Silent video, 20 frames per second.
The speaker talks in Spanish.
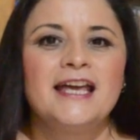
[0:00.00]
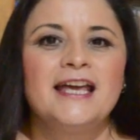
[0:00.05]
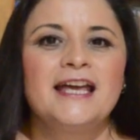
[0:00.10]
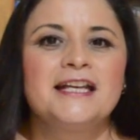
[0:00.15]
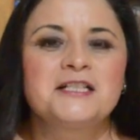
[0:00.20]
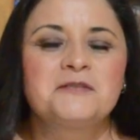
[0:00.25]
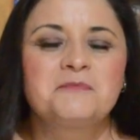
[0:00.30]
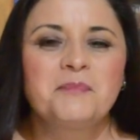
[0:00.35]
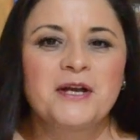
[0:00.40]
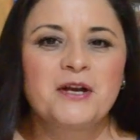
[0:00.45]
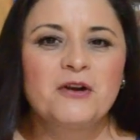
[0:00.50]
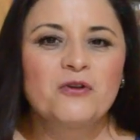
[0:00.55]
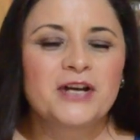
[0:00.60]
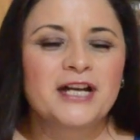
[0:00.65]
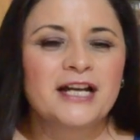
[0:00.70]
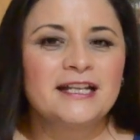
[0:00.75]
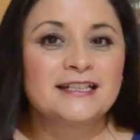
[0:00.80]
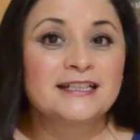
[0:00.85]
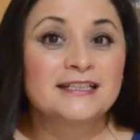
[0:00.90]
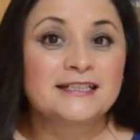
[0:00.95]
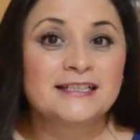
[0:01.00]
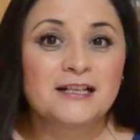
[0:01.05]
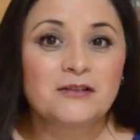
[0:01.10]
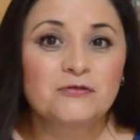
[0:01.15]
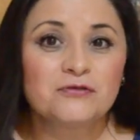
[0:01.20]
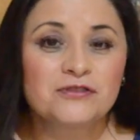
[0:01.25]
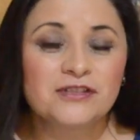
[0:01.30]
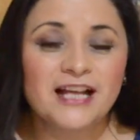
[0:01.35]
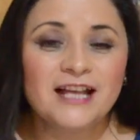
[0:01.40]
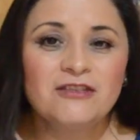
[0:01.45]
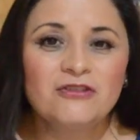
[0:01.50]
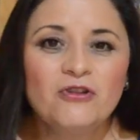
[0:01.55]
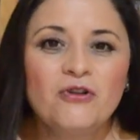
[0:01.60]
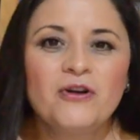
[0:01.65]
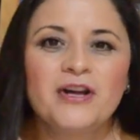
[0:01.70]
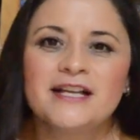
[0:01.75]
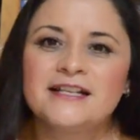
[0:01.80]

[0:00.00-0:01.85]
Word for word: Espero que te esté gustando.